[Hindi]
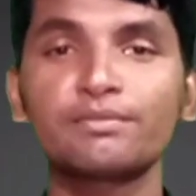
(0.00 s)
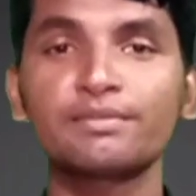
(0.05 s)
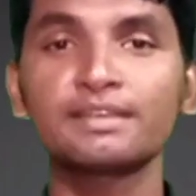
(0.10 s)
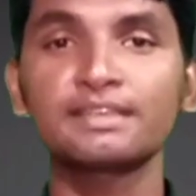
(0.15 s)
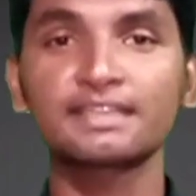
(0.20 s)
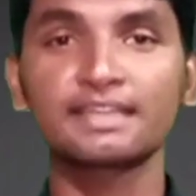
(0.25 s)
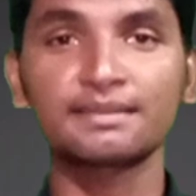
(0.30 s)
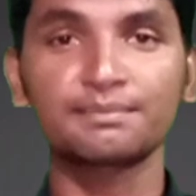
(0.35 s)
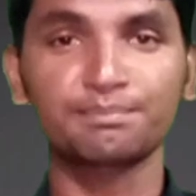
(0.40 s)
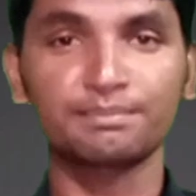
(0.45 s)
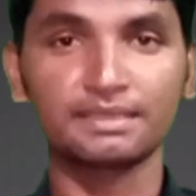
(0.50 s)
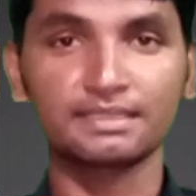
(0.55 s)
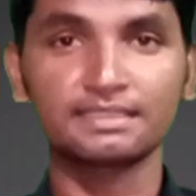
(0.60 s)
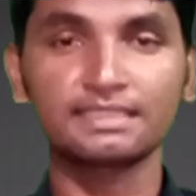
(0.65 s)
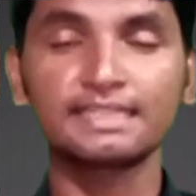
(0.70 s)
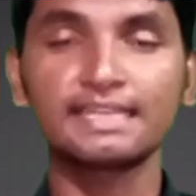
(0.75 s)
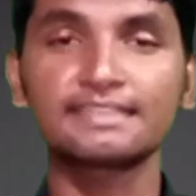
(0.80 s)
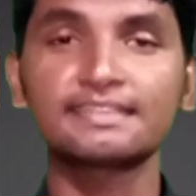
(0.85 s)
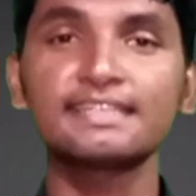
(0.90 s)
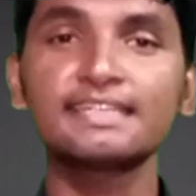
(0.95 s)
पॉइंट
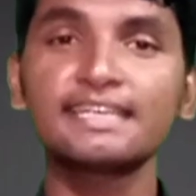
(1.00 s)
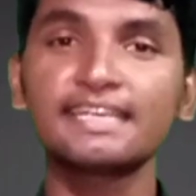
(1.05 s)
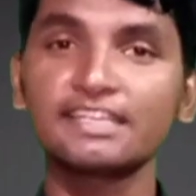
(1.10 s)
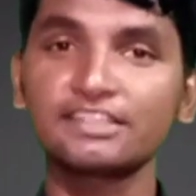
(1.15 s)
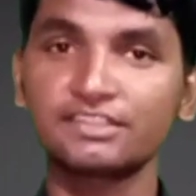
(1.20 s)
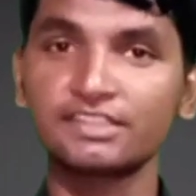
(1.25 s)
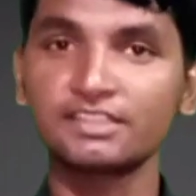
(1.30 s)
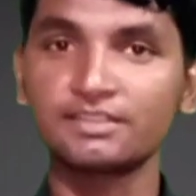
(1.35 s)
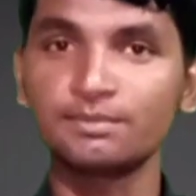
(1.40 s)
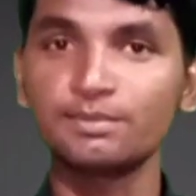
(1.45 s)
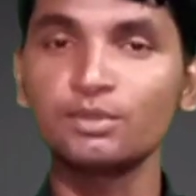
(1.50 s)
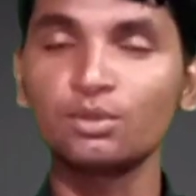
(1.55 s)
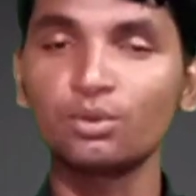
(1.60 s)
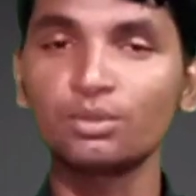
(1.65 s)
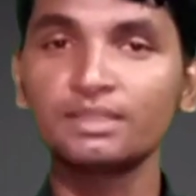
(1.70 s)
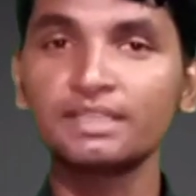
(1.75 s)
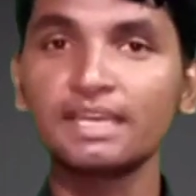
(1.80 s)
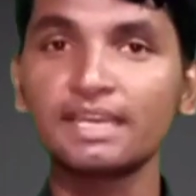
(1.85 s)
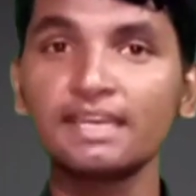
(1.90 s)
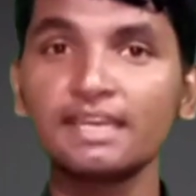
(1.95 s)
परसेंट ऐसे केसेस भी
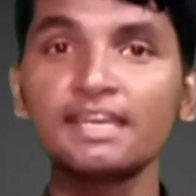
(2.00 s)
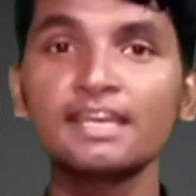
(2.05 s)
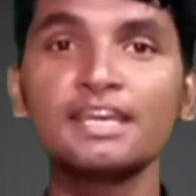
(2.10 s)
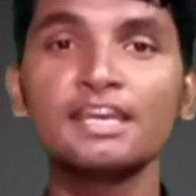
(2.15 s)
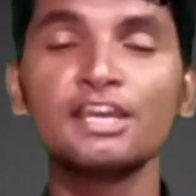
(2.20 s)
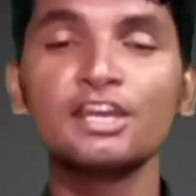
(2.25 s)
होते हैं